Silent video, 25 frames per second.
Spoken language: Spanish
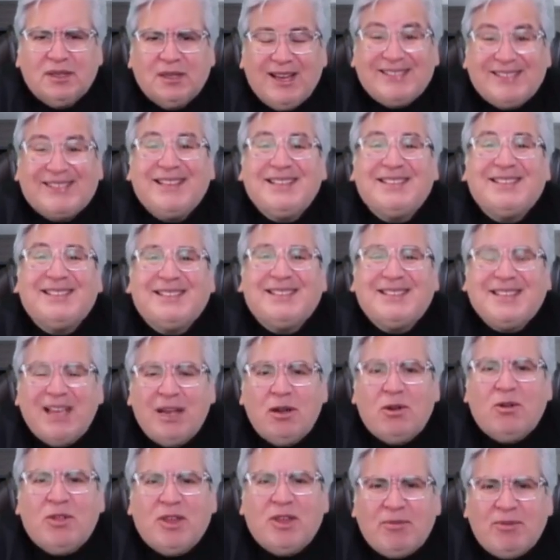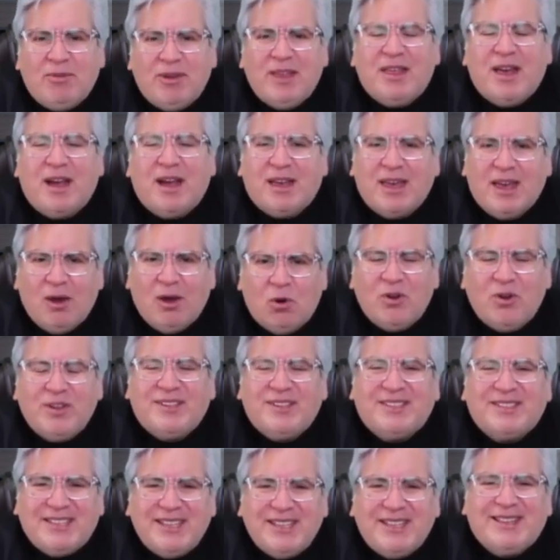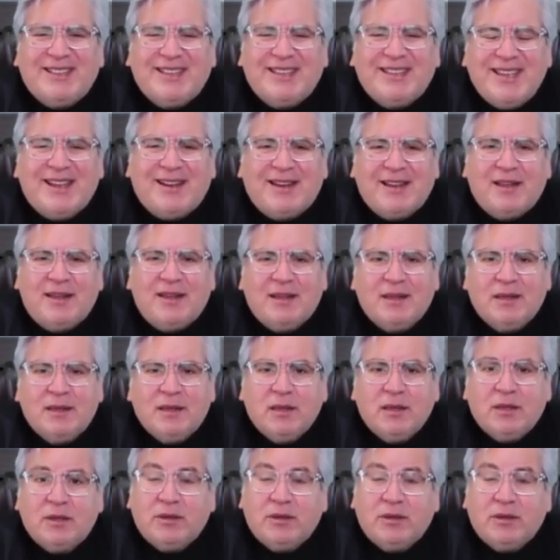ese estilo de vida que hoy sí tiene